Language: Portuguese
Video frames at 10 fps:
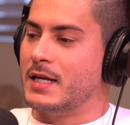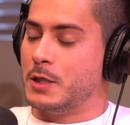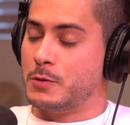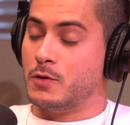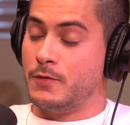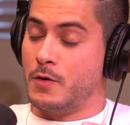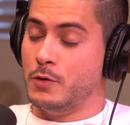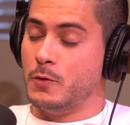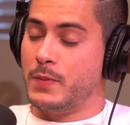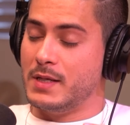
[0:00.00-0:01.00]
que as pessoas ficam
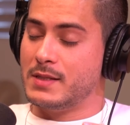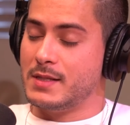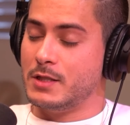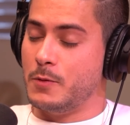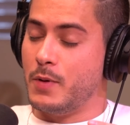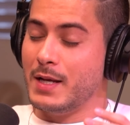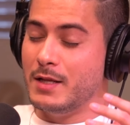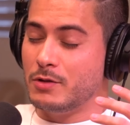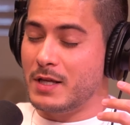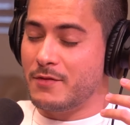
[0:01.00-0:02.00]
muito presas a tipo, ai,
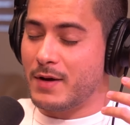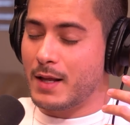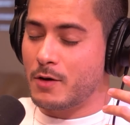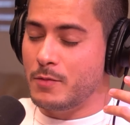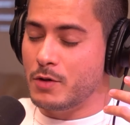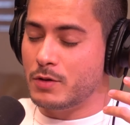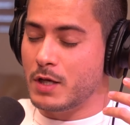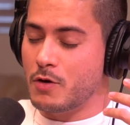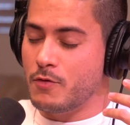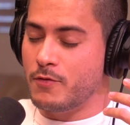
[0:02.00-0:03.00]
Deus tem que falar comigo,
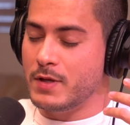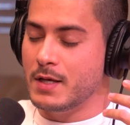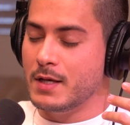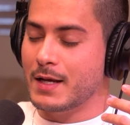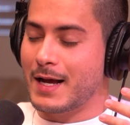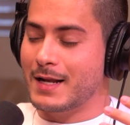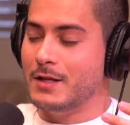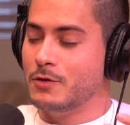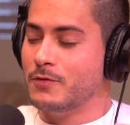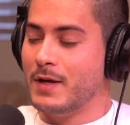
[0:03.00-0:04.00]
tem que ouvir. Cara,
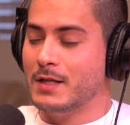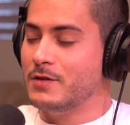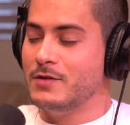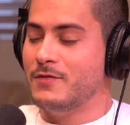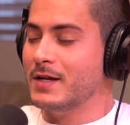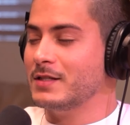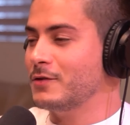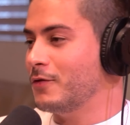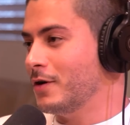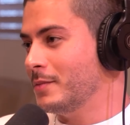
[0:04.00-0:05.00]
Deus fala de
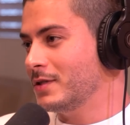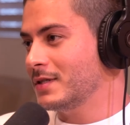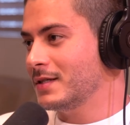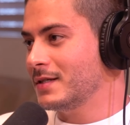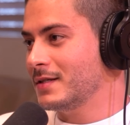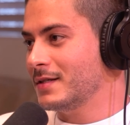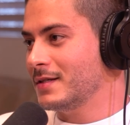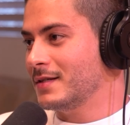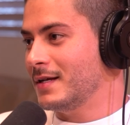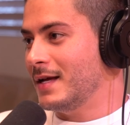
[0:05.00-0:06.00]
diversas formas.
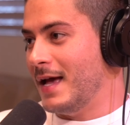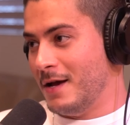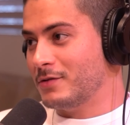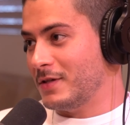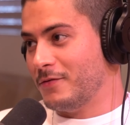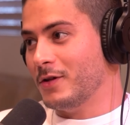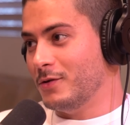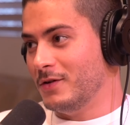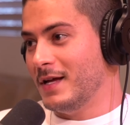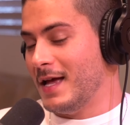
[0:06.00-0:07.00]
É o que você
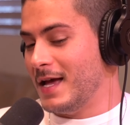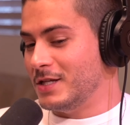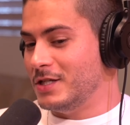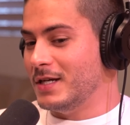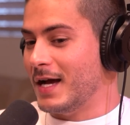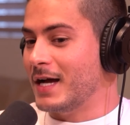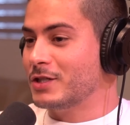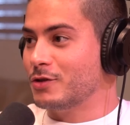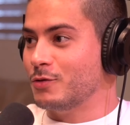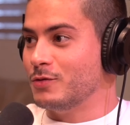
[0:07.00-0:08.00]
falou, é de
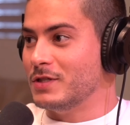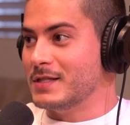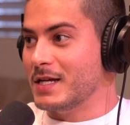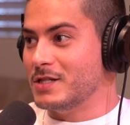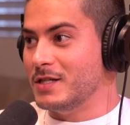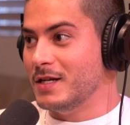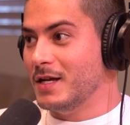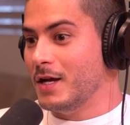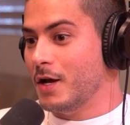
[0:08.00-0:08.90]
atitudes, é de